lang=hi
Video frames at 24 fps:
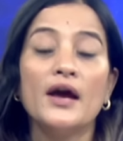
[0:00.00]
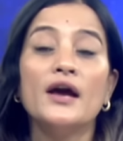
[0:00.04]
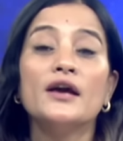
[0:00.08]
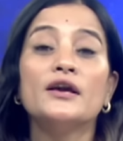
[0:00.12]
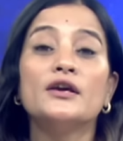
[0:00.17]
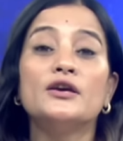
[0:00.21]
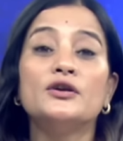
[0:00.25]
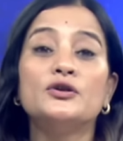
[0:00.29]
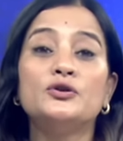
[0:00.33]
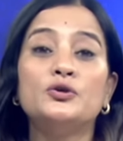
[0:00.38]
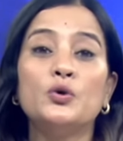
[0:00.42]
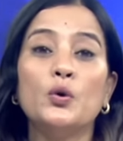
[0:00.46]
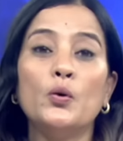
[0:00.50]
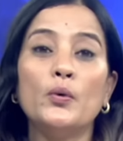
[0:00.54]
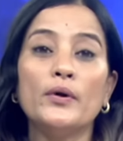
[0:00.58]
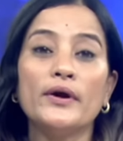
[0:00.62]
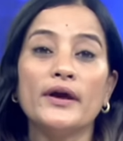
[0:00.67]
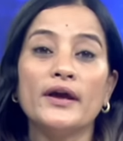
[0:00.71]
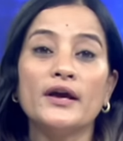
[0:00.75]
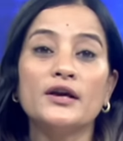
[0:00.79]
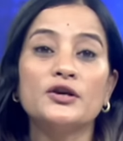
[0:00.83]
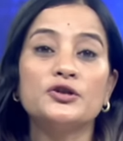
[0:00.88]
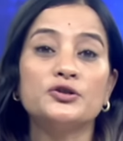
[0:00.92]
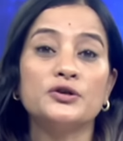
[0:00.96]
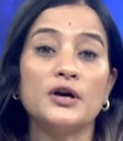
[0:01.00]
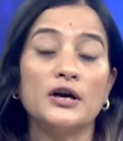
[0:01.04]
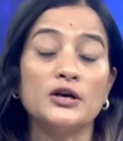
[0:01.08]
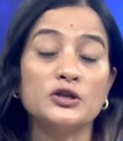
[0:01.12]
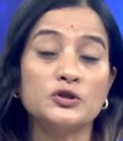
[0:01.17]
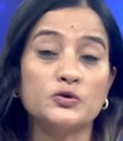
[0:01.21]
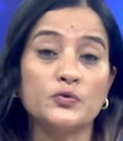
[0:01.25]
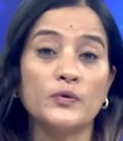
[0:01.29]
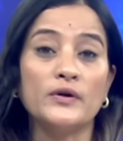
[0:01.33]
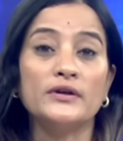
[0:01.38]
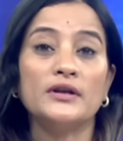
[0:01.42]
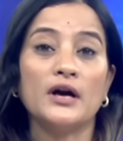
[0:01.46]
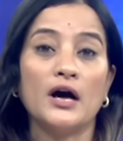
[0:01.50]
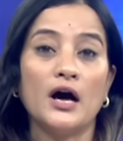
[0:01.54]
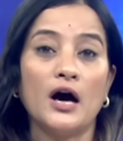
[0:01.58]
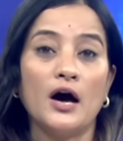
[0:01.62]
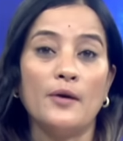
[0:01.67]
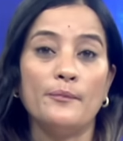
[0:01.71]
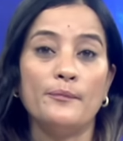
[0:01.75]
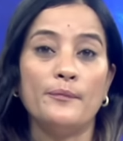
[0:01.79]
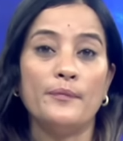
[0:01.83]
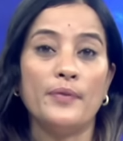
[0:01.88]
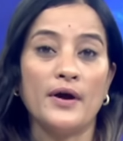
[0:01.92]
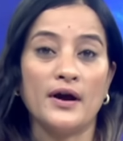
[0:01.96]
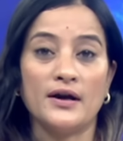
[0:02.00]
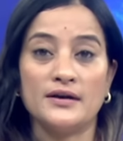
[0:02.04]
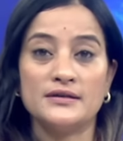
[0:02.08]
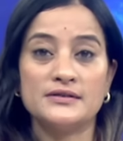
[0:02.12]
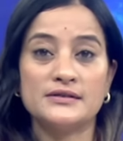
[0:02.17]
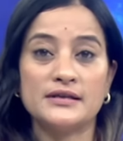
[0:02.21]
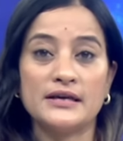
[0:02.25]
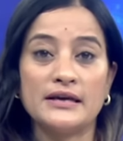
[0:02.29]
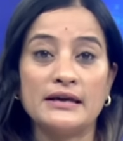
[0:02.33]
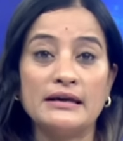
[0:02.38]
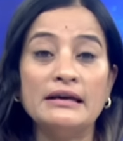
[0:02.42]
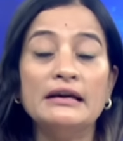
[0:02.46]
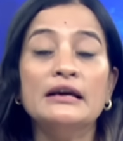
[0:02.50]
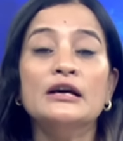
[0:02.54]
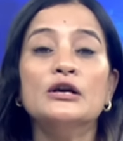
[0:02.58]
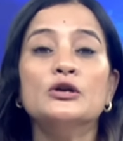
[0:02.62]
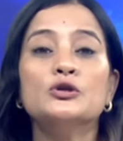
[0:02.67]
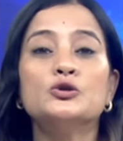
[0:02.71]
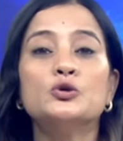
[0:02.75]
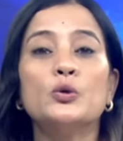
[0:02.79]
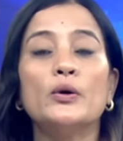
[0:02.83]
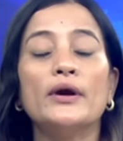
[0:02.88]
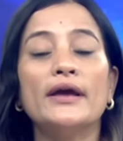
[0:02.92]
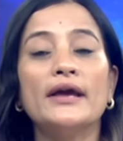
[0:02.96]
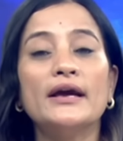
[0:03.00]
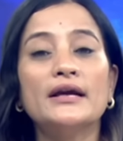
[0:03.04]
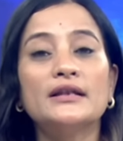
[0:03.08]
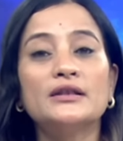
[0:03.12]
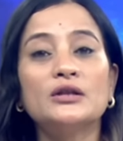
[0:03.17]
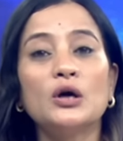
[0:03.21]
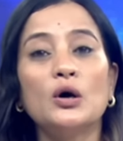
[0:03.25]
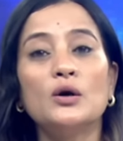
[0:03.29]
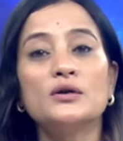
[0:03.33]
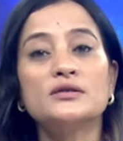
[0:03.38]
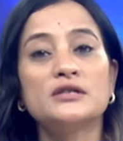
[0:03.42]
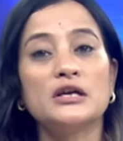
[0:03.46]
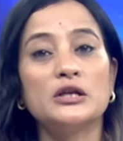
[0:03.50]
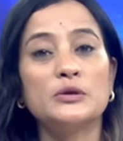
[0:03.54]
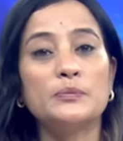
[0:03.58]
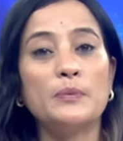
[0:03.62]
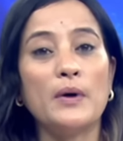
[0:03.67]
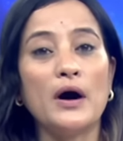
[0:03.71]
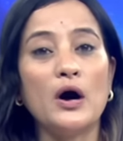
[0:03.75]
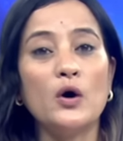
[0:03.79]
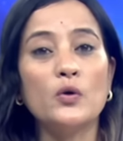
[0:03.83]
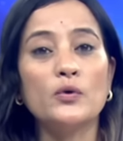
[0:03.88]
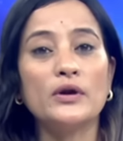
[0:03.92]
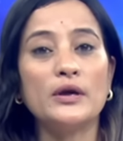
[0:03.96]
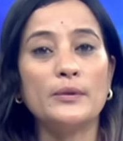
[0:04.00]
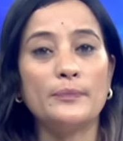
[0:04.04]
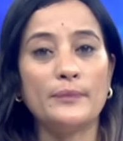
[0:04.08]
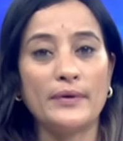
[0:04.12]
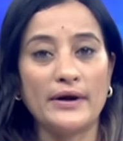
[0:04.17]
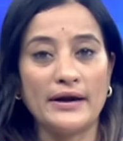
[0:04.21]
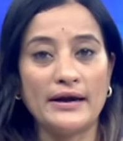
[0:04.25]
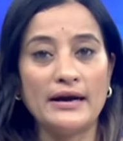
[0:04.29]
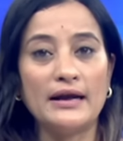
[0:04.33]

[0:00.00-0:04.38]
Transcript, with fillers: कि योग एक शाश्वत अभ्यास है जो एकता और सद्भाव की प्रेरणा